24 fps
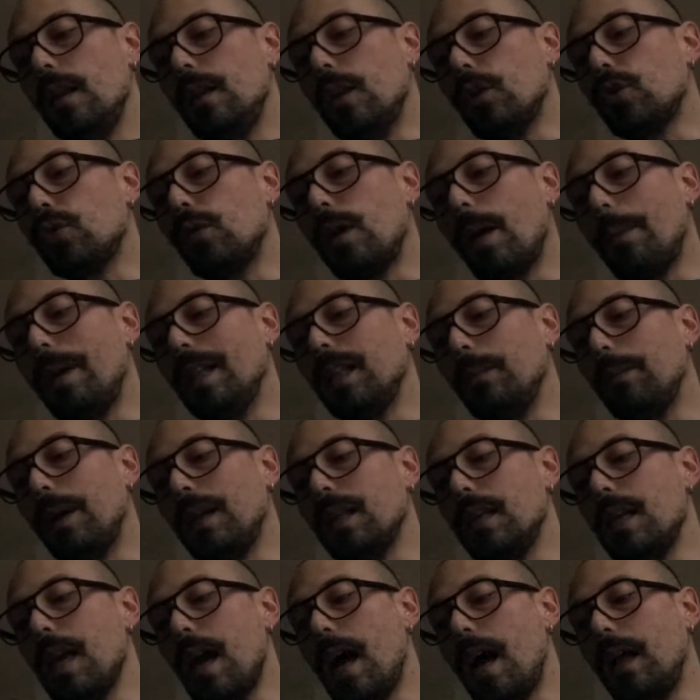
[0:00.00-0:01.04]
gli asciugamani
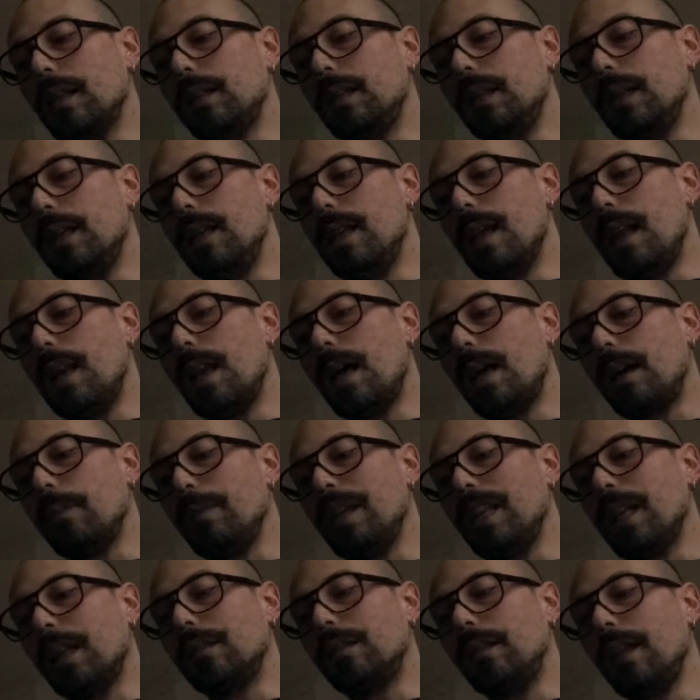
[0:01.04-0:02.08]
bagnati, gli allarmi
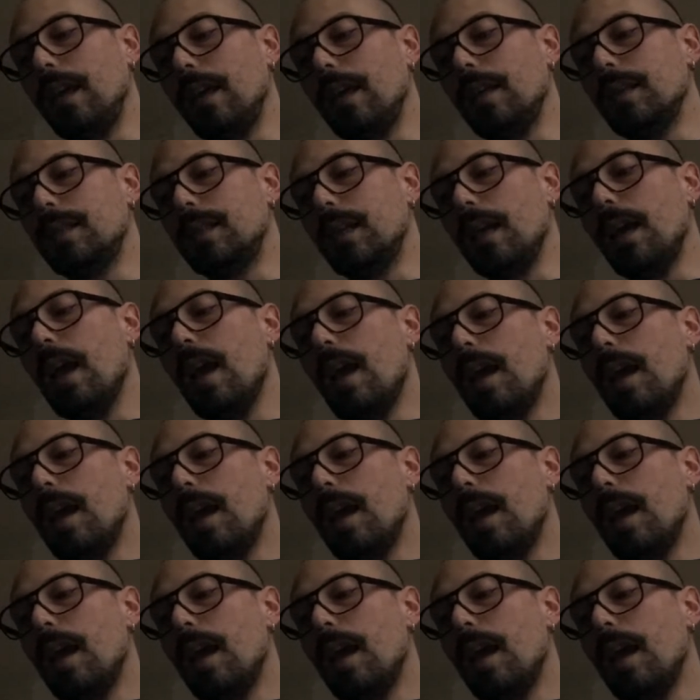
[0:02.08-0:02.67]
inattesi,